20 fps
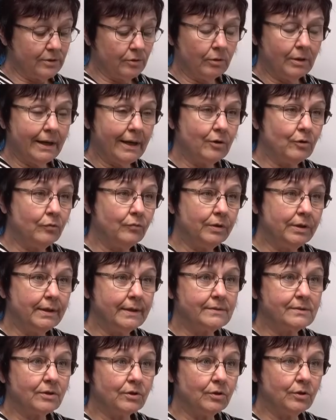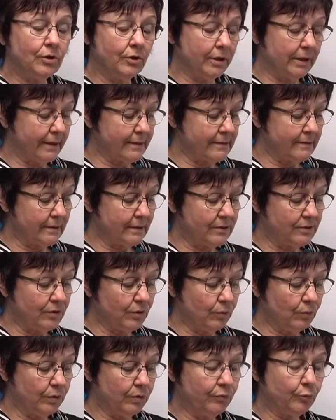de la COVID, est-ce qu'il y a une
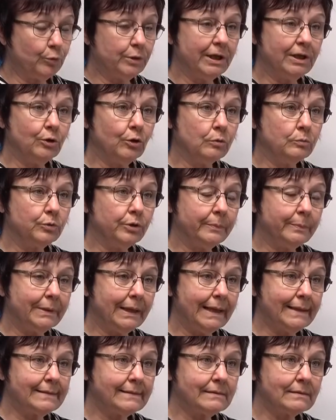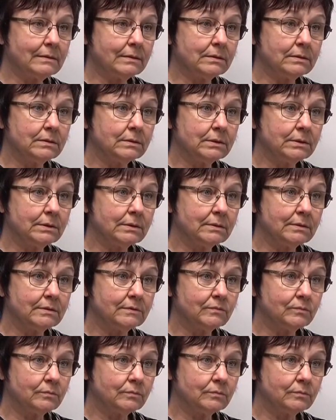restriction au niveau des nombres de places? Euh, oui,